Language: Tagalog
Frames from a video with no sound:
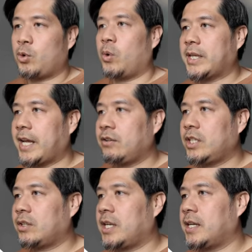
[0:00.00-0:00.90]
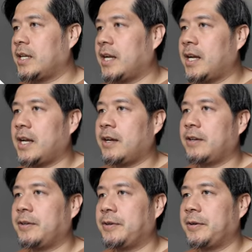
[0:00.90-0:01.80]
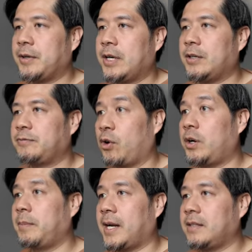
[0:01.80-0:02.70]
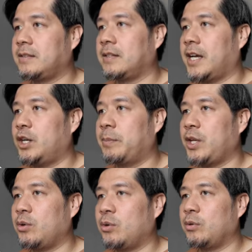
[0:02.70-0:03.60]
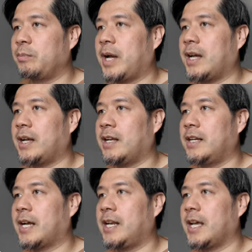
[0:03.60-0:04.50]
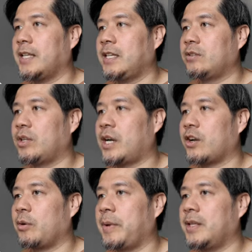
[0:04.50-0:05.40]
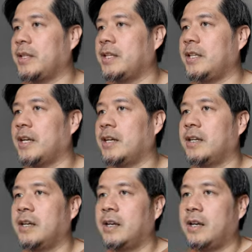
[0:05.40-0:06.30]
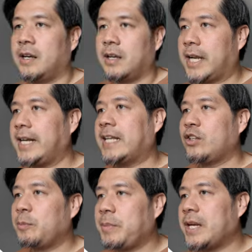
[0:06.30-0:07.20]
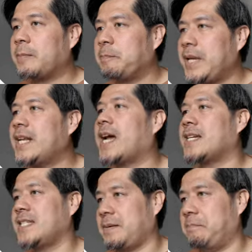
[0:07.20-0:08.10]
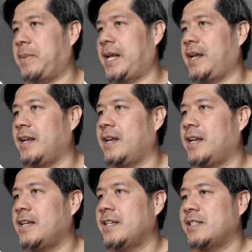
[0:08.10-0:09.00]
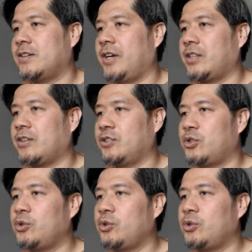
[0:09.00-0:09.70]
Kuha tayo dito ng uh, uh, format. Ano ba yung maka, nakalagay dito na recommended niya? Try natin yung pirang simple So, ito,